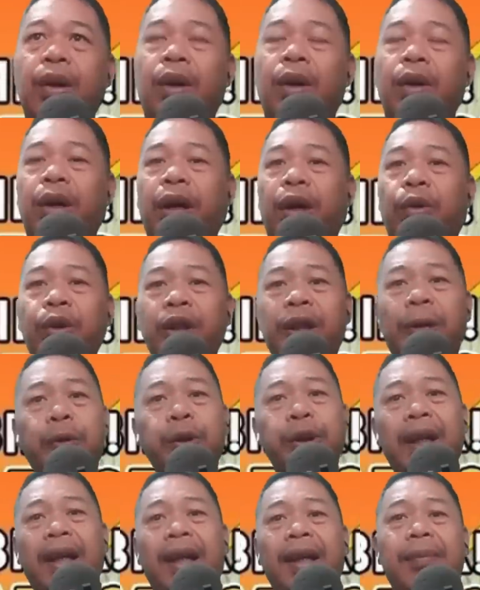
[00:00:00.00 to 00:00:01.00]
Okay, una
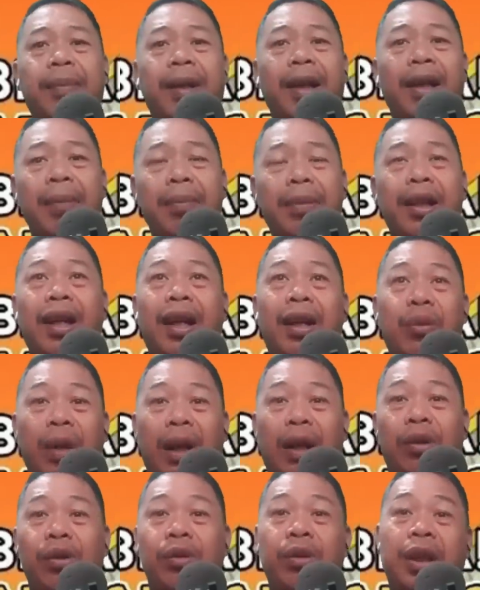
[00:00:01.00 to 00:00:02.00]
po sa lahat mga kaibigan,
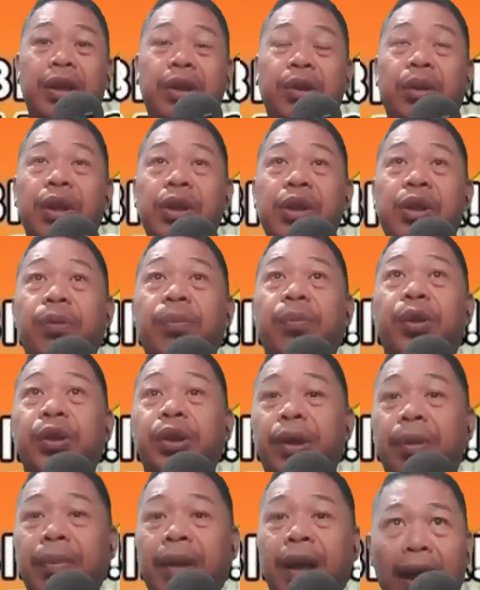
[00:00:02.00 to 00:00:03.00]
well, congratulations po
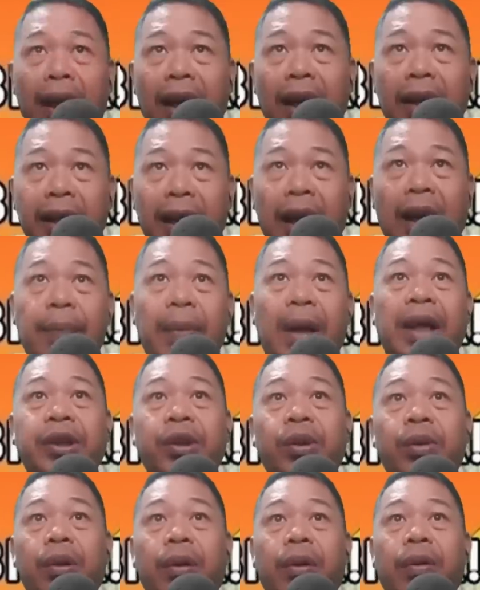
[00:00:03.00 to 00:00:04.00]
sa mga
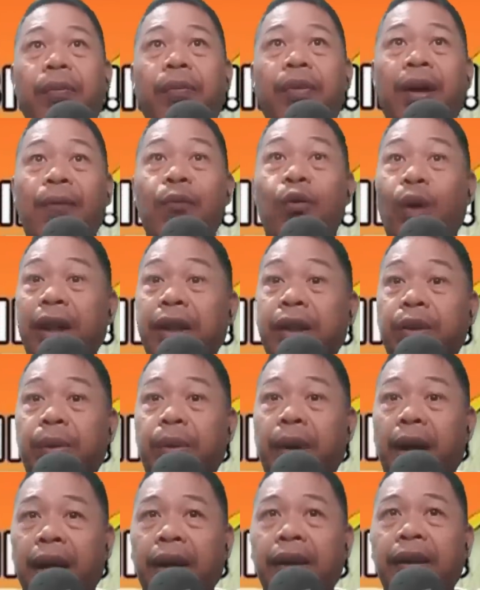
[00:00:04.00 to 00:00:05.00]
nakapasok from 1
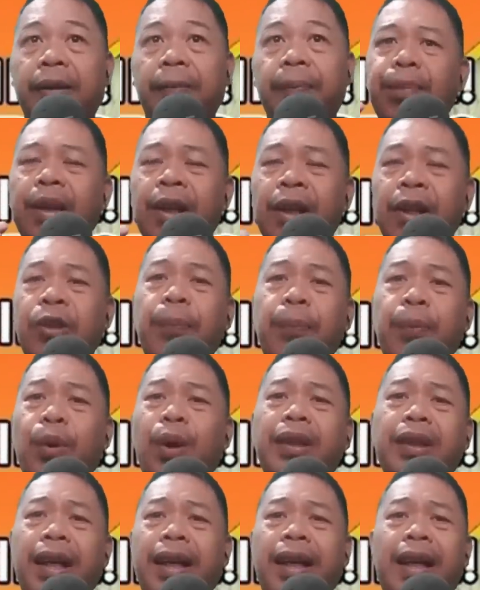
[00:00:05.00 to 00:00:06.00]
to 8. Ito
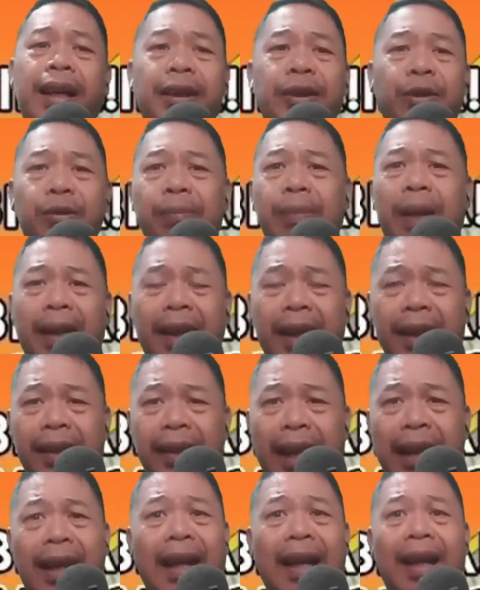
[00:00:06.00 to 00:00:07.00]
po ang dahilan kung
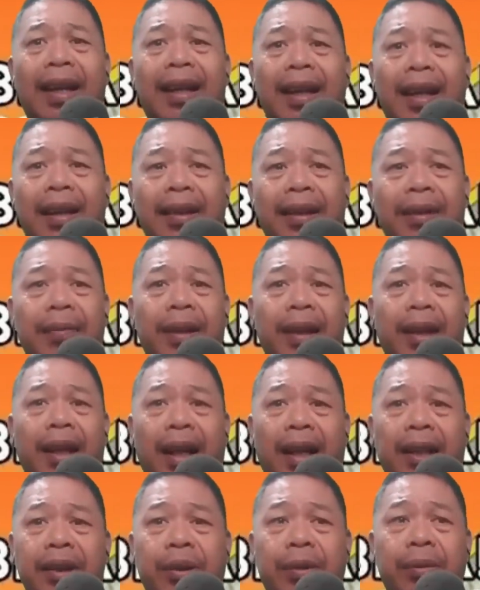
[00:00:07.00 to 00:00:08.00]
bakit kailangan natin
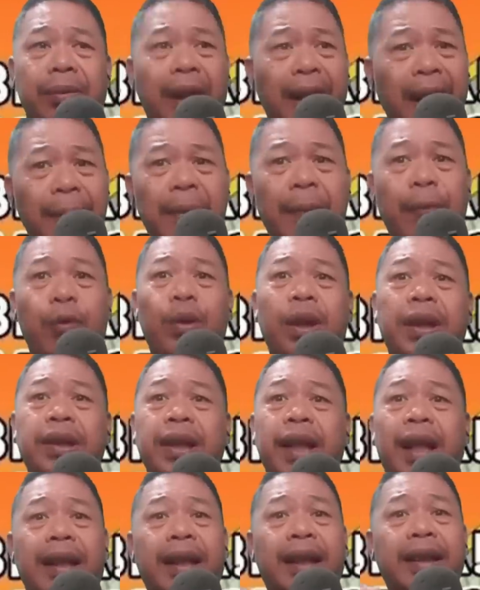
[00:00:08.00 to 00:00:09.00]
mag-reaction. Marami po
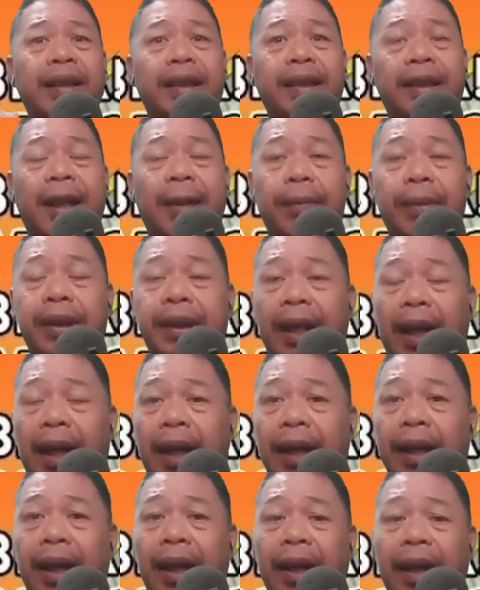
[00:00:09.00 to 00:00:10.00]
kasi ang nagsasabi
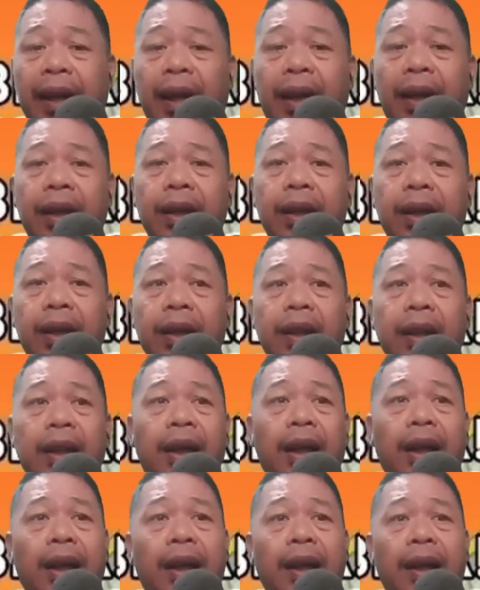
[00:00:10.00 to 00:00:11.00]
sa akin na
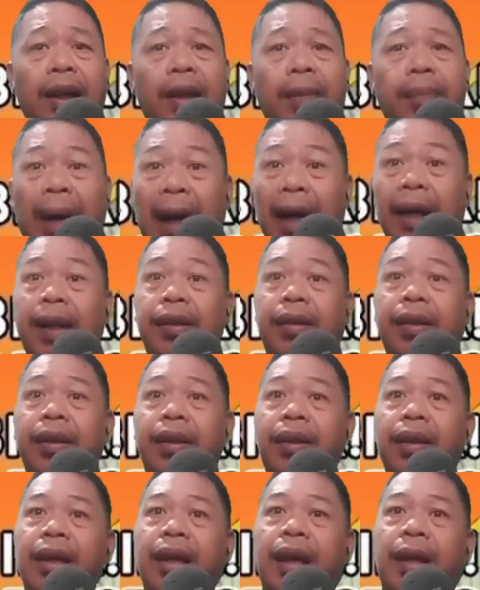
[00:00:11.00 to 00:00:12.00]
uh, bakit
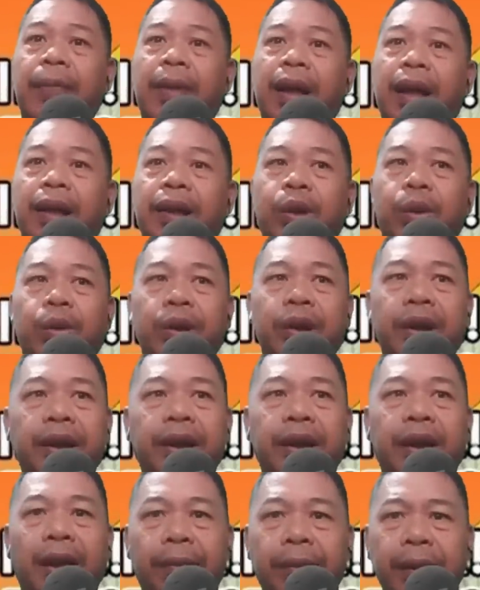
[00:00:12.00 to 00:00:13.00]
hindi nakapasok
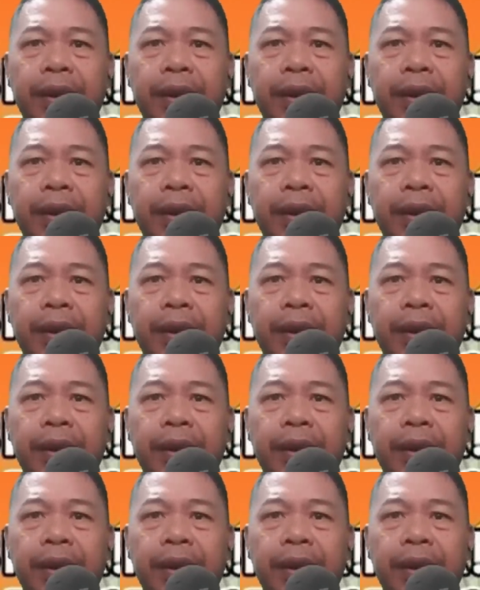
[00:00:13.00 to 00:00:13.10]
si ka